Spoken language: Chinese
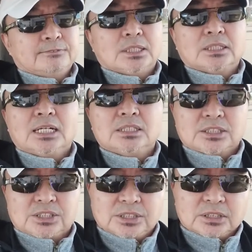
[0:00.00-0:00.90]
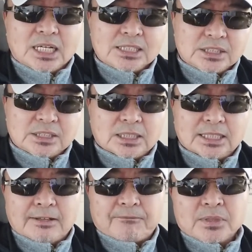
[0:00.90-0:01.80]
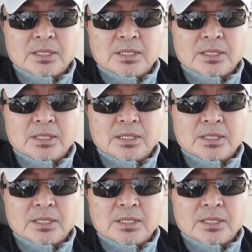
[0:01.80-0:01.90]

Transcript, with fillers: 但他的是他是能干。